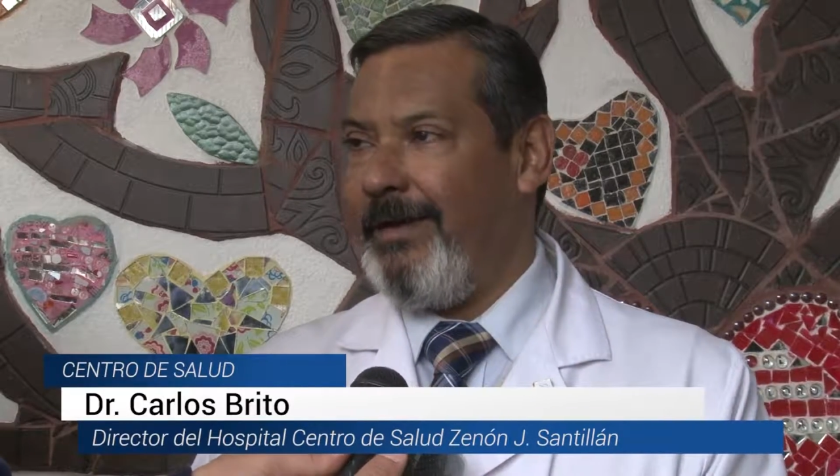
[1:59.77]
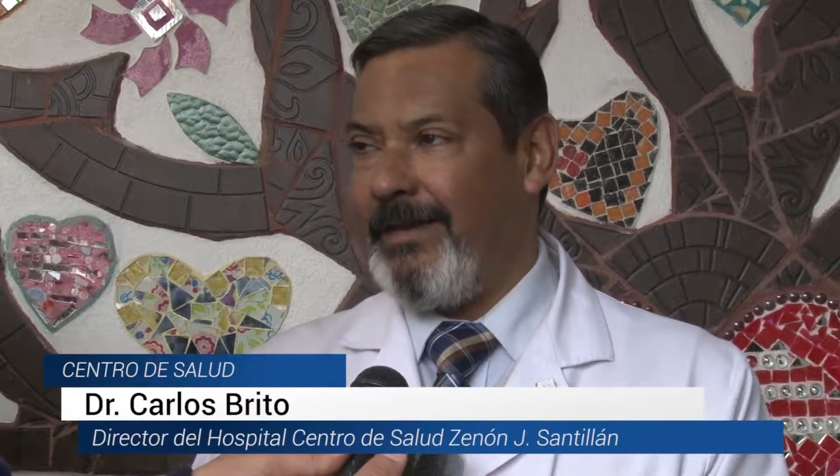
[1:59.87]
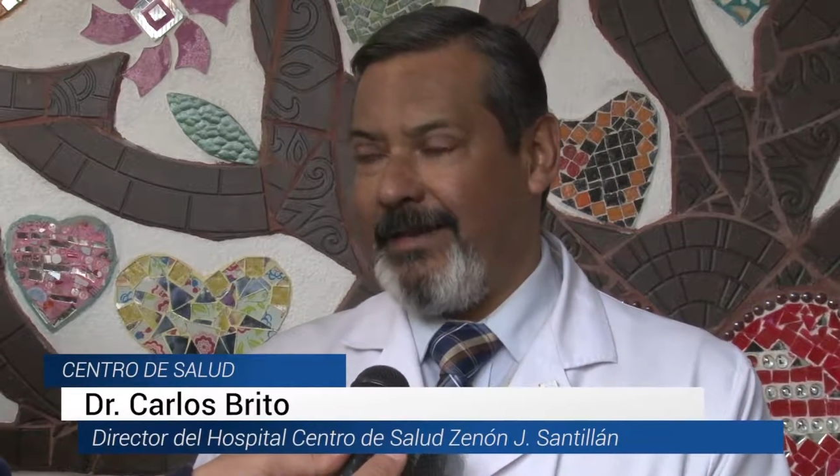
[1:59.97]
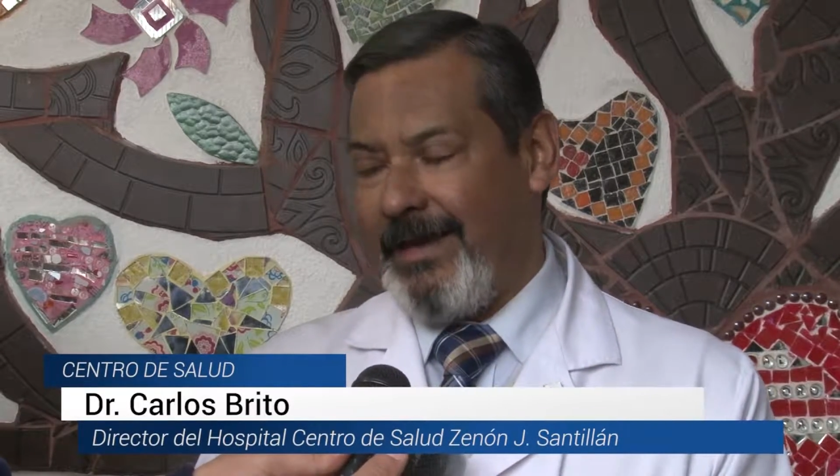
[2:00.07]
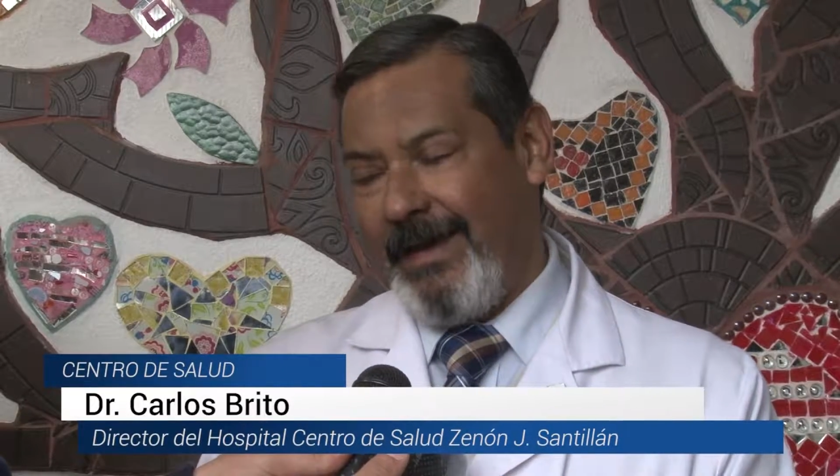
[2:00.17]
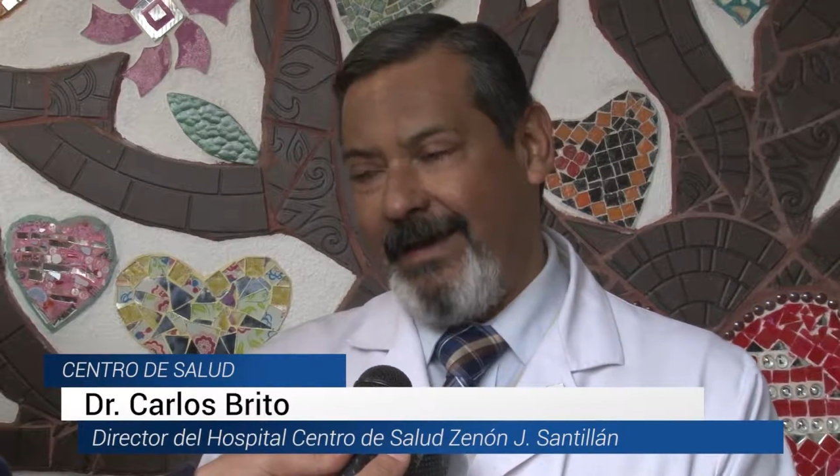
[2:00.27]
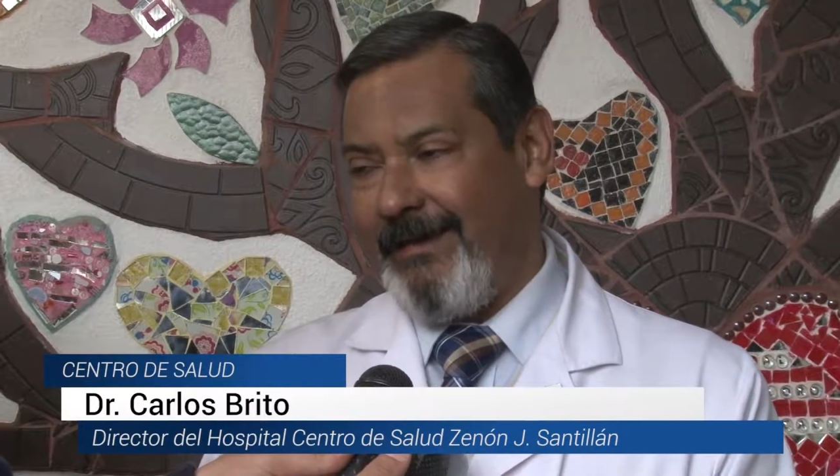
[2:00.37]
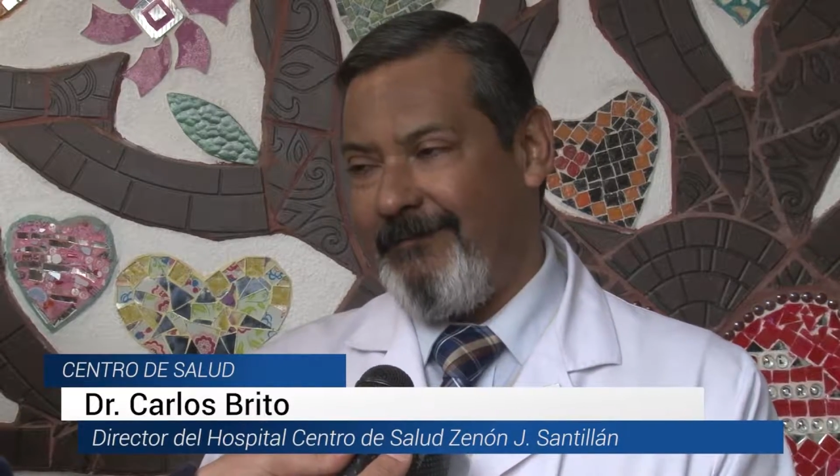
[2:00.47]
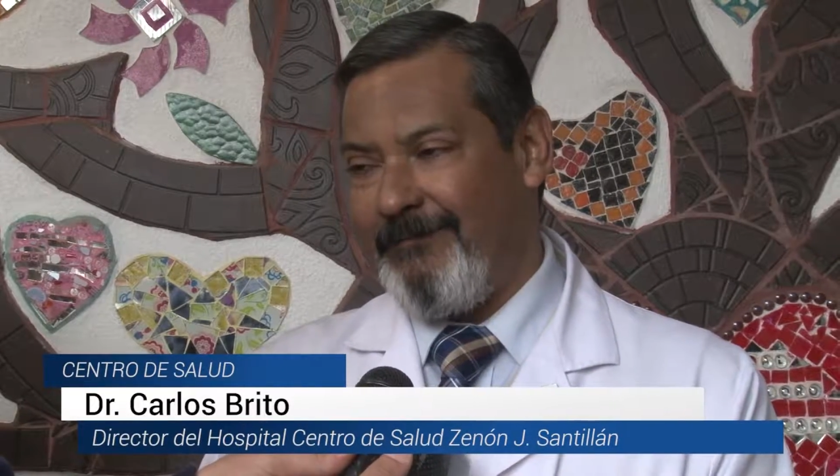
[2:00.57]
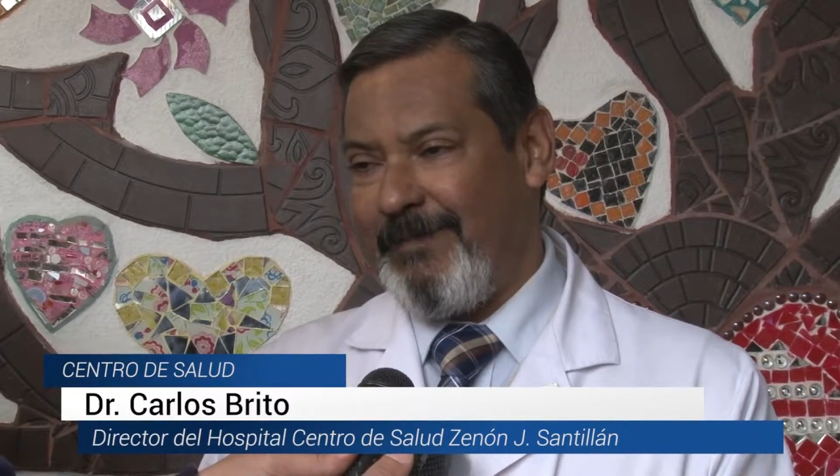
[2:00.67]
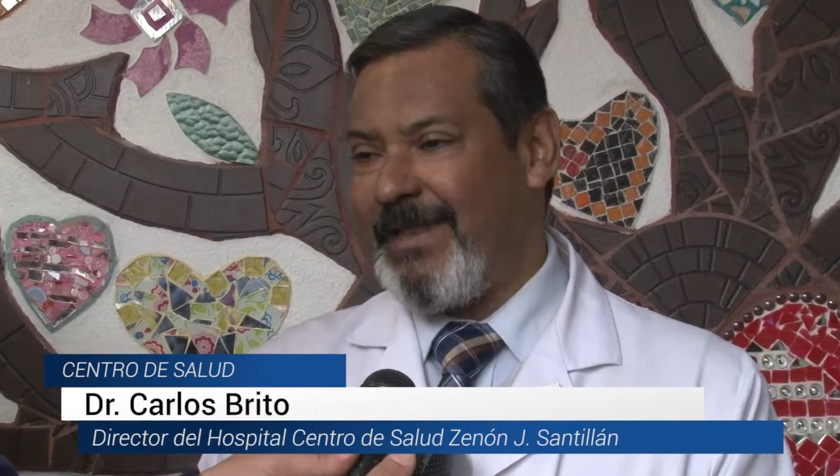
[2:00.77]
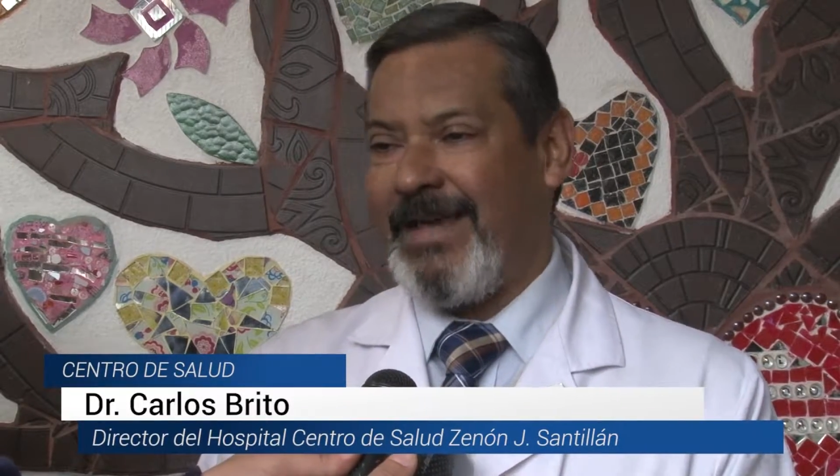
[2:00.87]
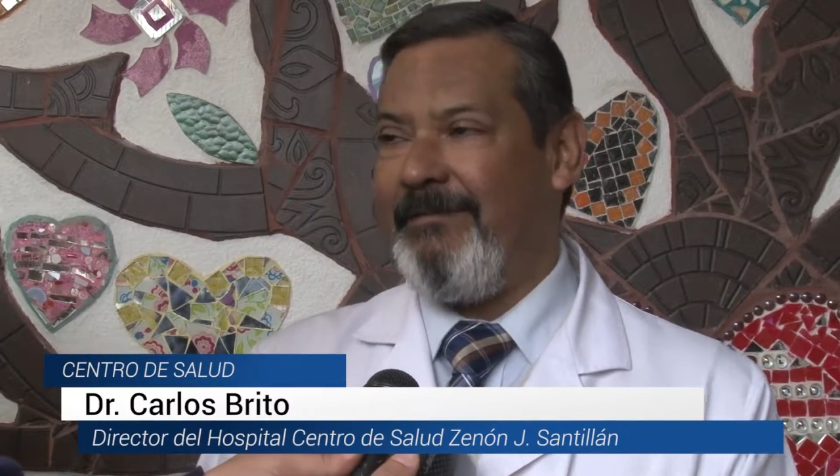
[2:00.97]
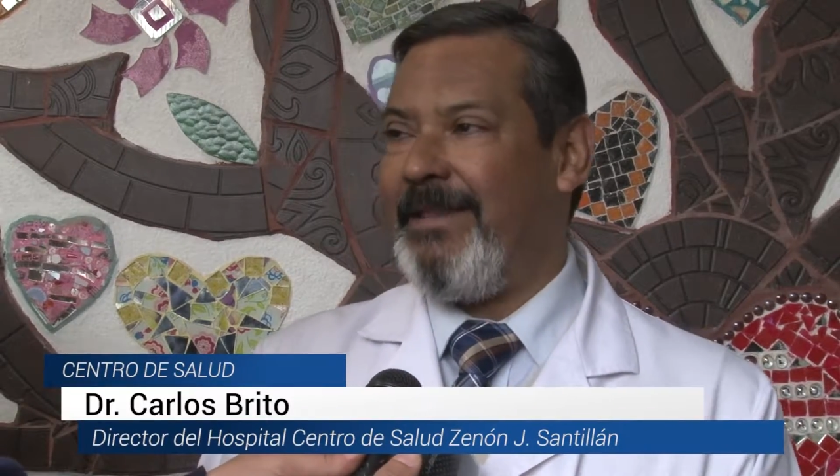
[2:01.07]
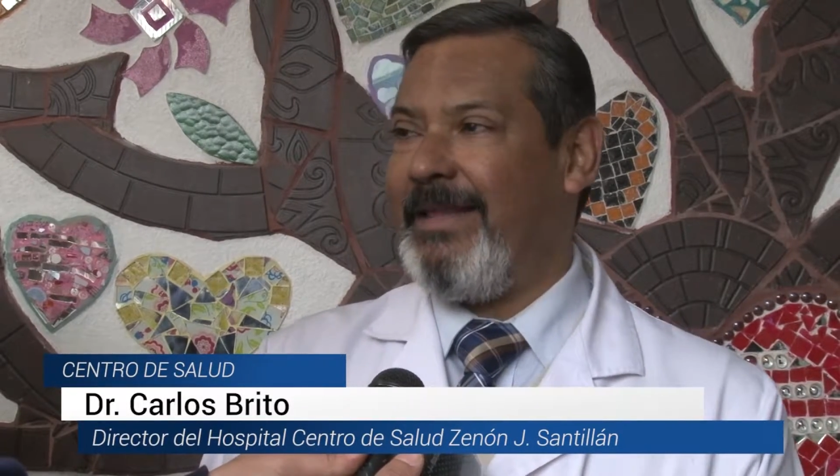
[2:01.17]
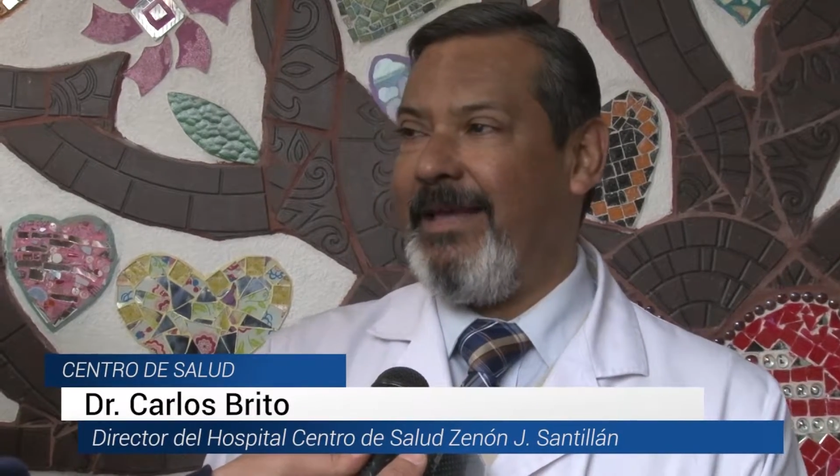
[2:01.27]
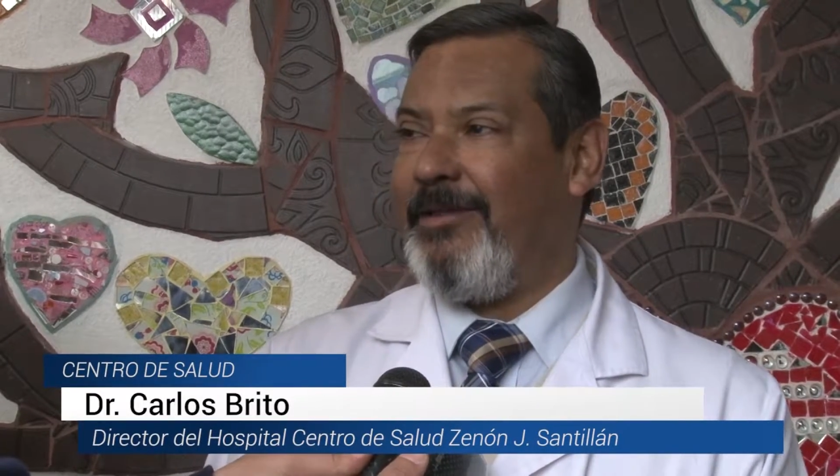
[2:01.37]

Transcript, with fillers: Así que básicamente